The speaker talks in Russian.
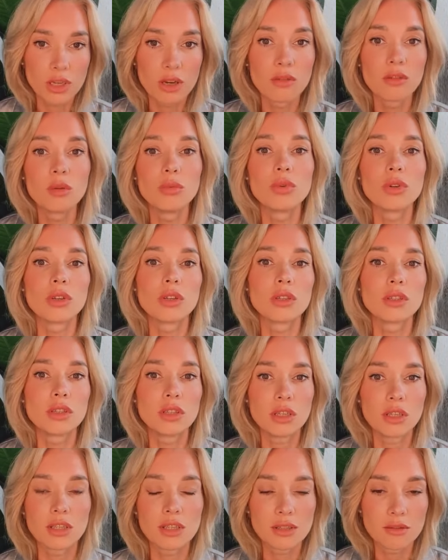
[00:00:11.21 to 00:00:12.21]
Я выбрала
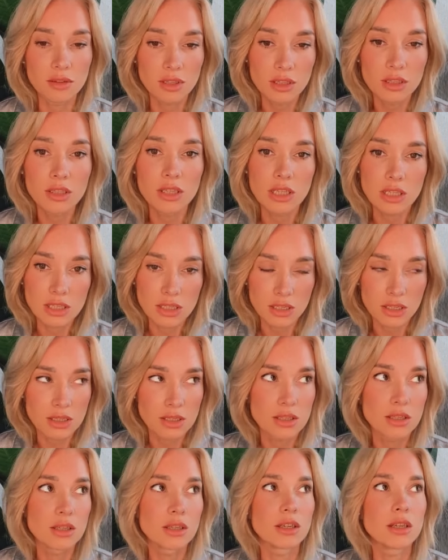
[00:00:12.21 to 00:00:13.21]
три цвета
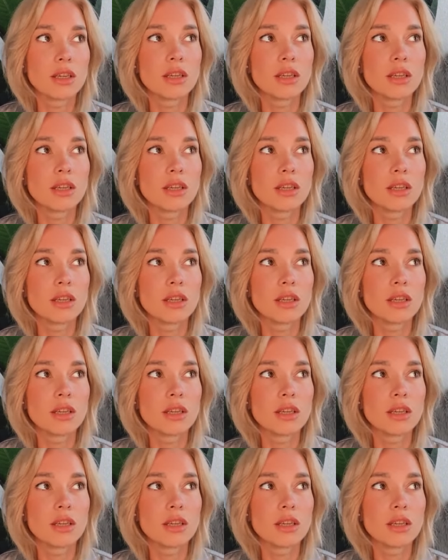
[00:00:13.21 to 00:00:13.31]
интересных.